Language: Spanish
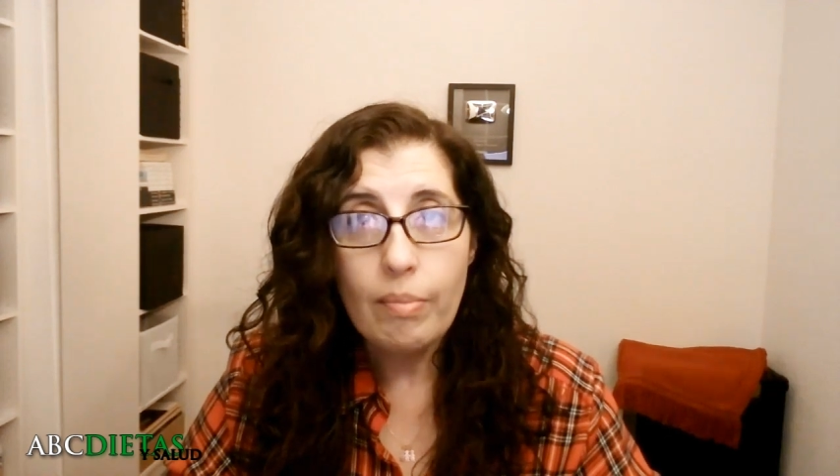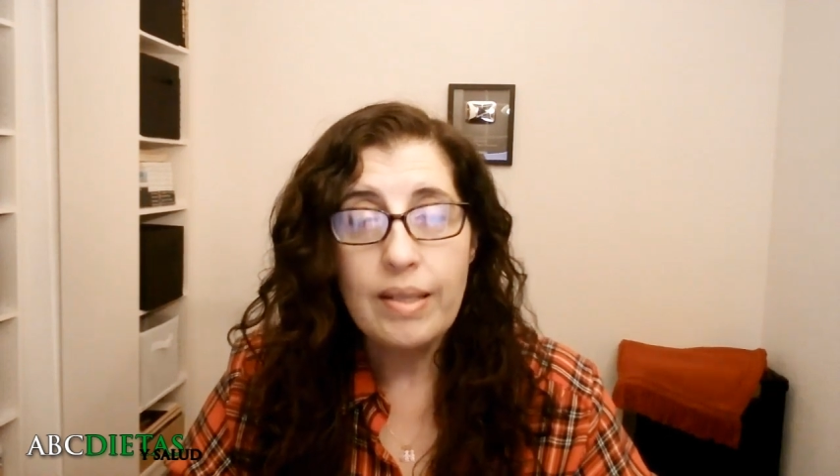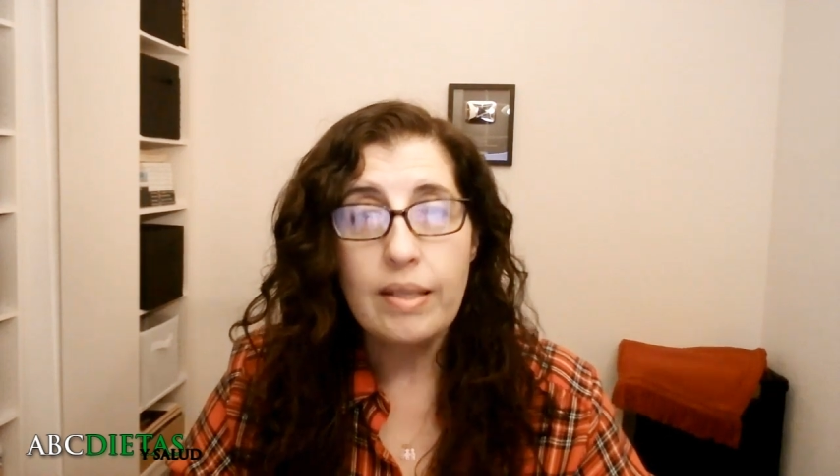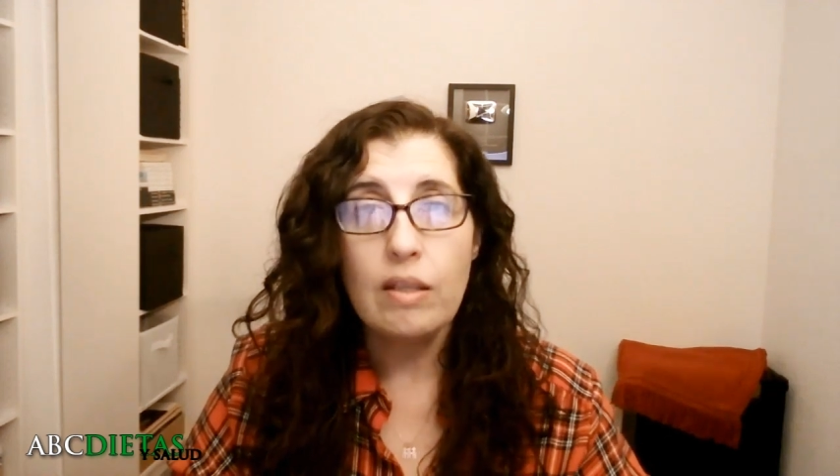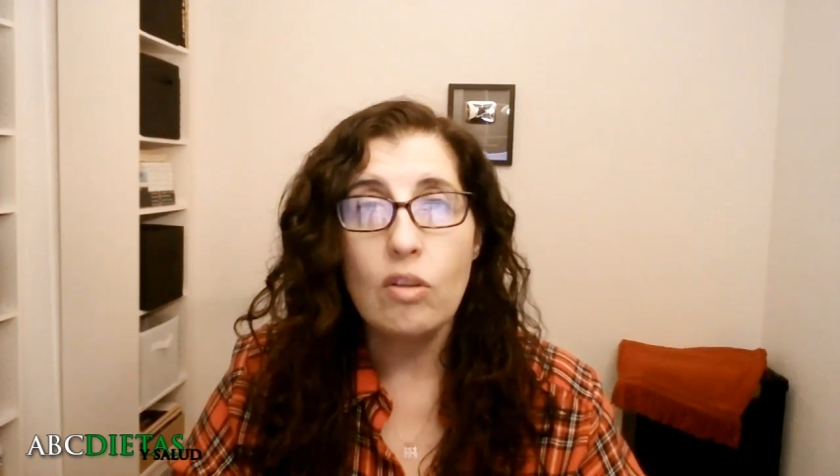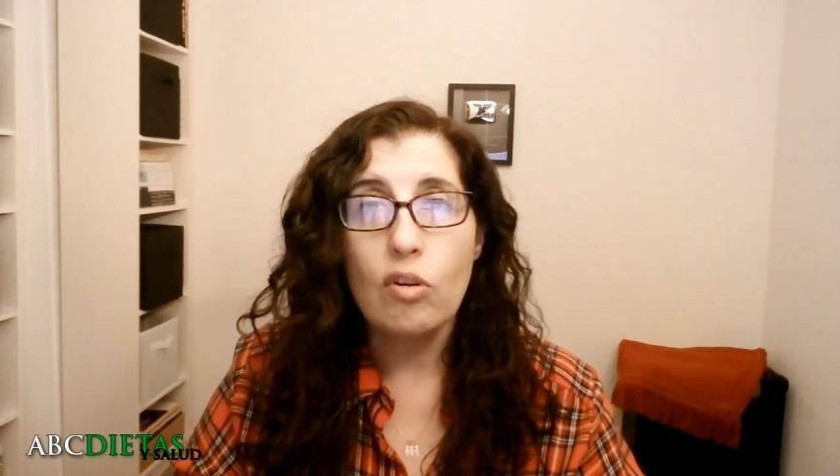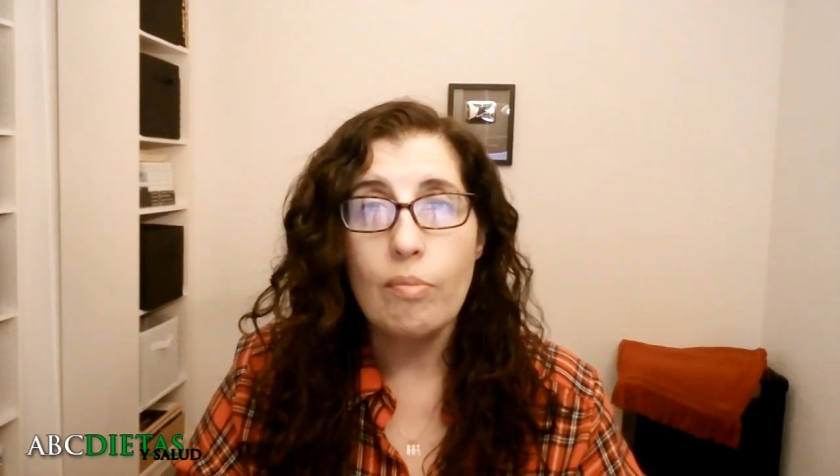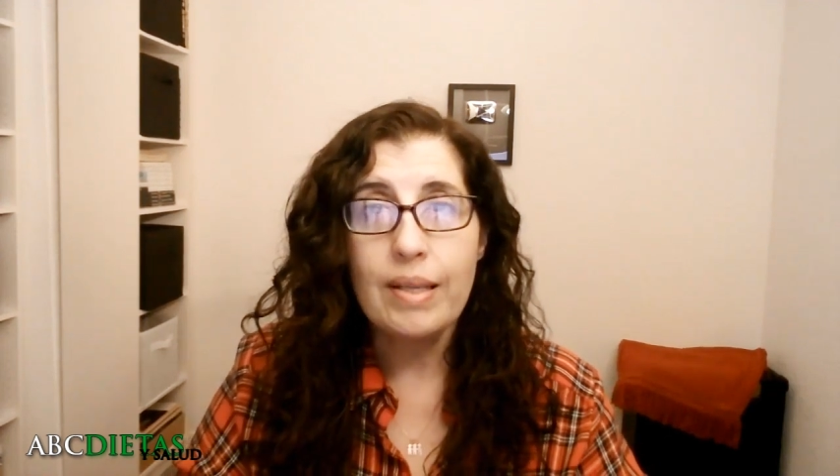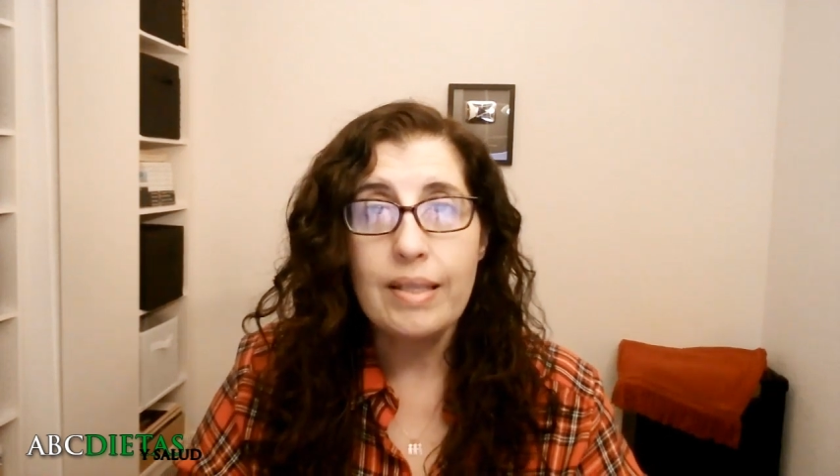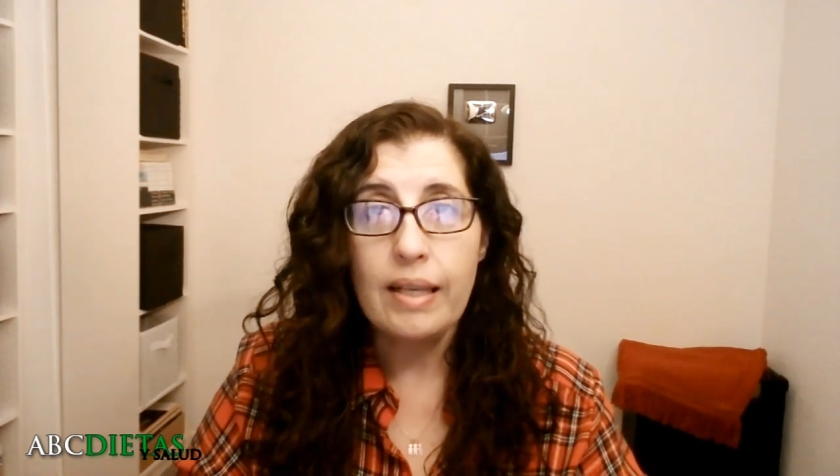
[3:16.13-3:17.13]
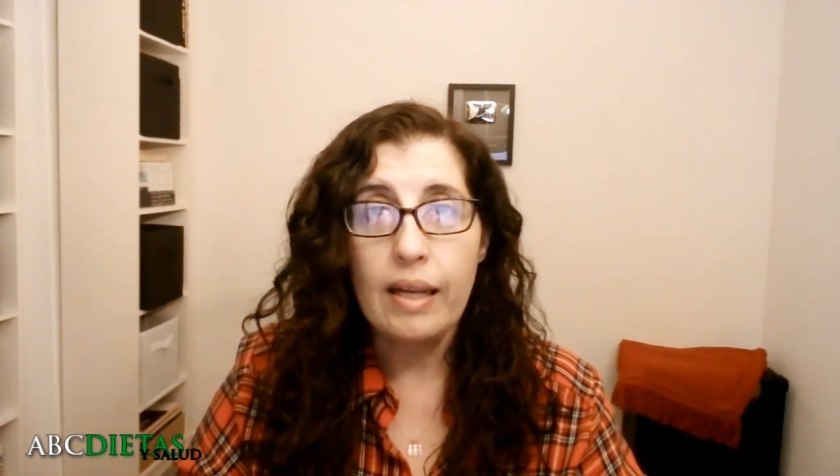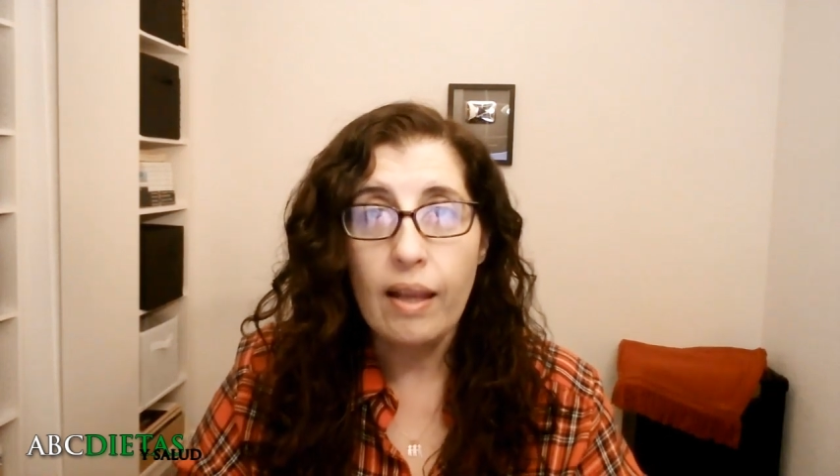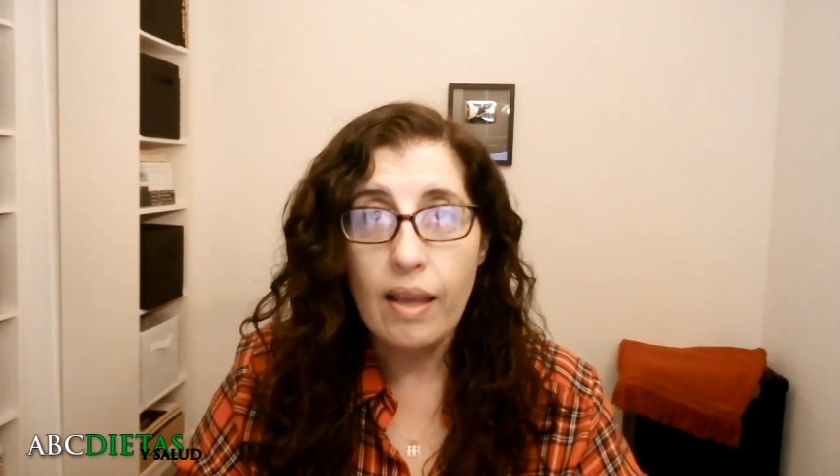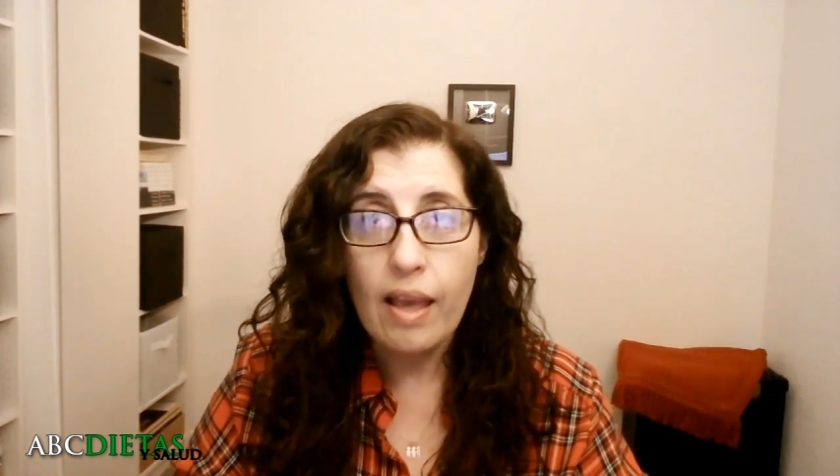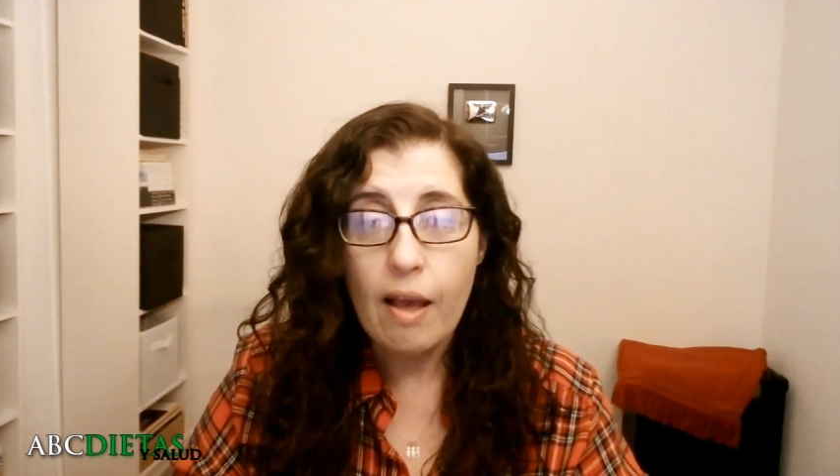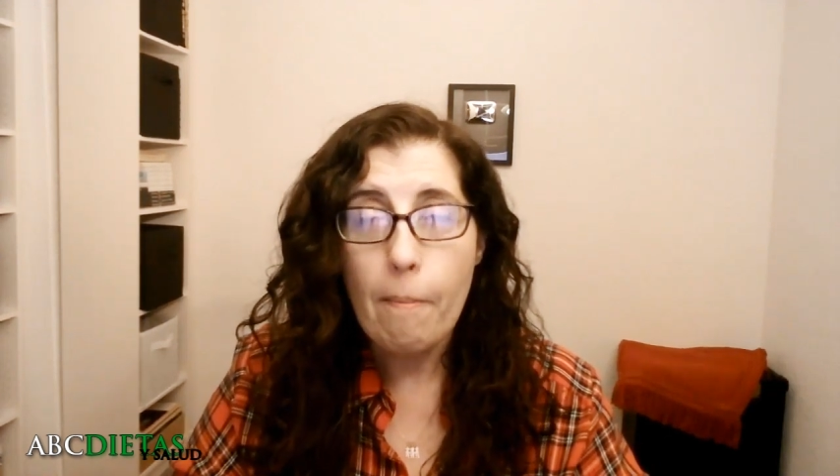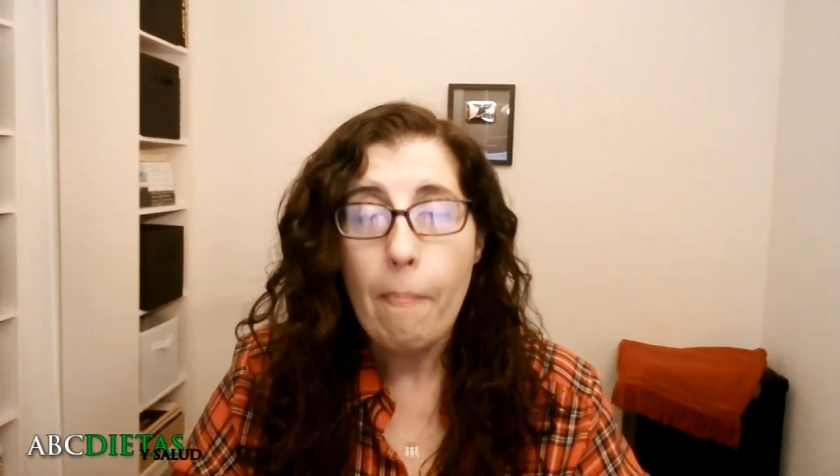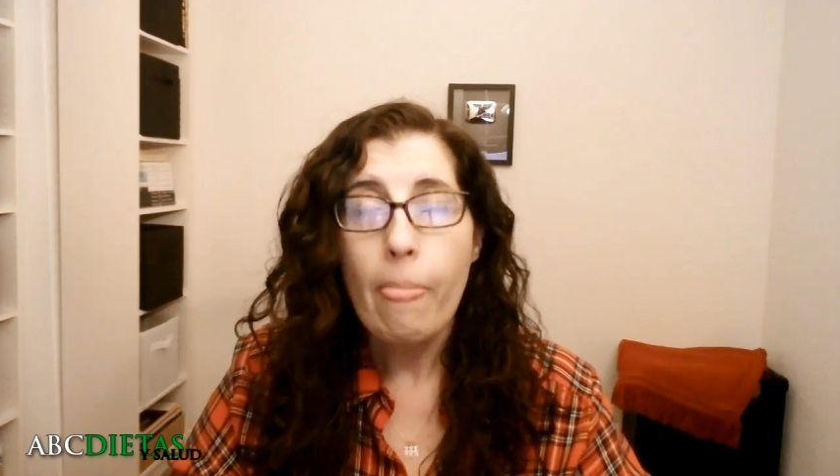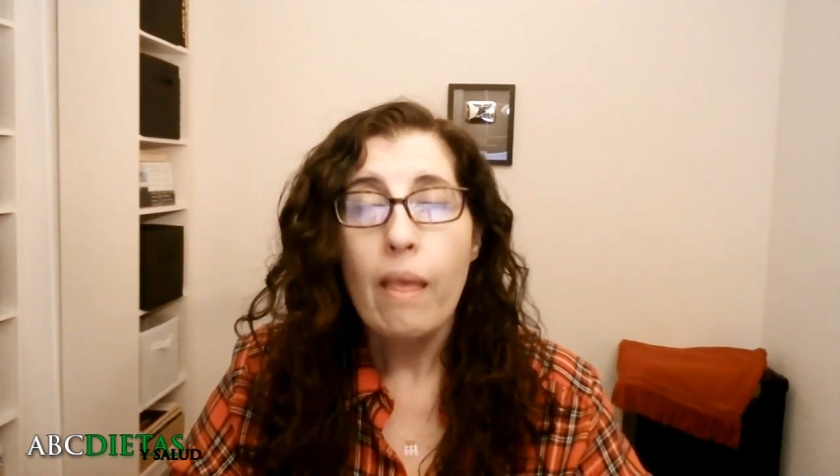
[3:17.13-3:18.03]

me he sentido con más energía,